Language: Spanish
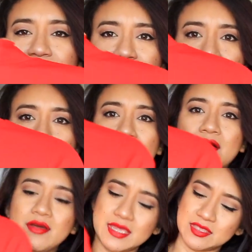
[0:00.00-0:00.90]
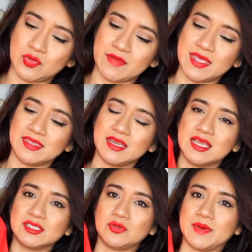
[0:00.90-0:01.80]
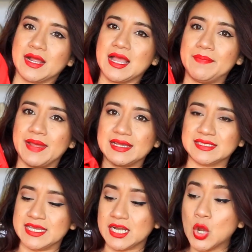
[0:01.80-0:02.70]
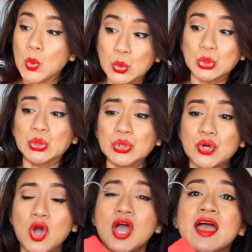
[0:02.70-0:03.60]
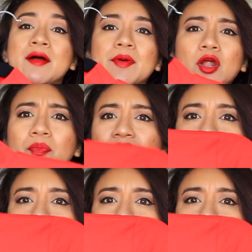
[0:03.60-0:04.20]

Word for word: destapado y todavía tiene esto para acá para hacerle un nudo, pero por